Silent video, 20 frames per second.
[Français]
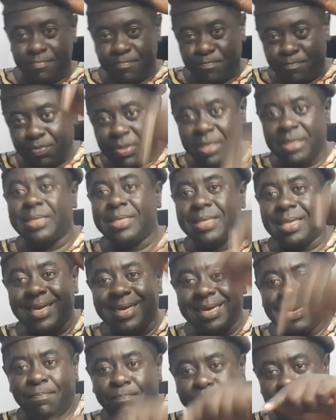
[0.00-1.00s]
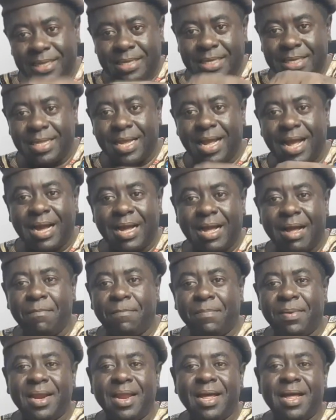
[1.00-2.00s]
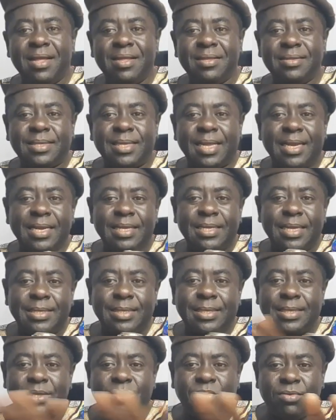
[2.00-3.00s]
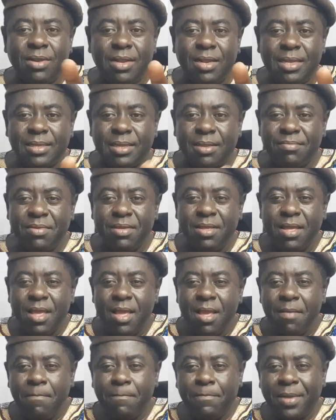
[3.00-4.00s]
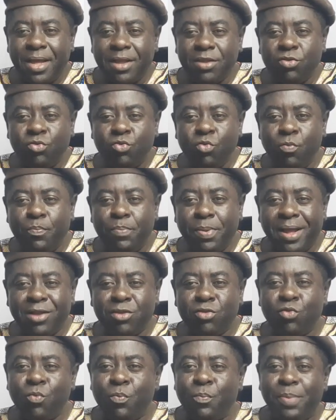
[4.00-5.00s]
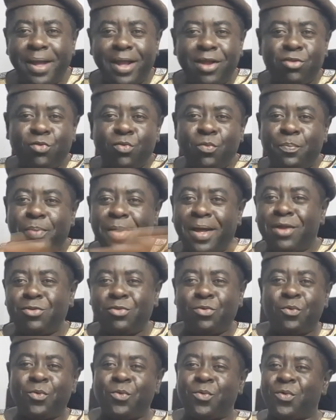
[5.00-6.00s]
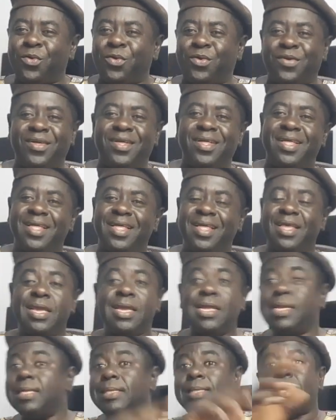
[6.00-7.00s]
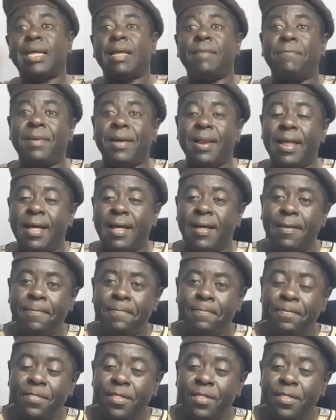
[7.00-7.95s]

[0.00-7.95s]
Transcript: Bis repetita à Kampala, ça a déjà circulé, les amis, partout, partout, partout, partout. Il ne serait pas là.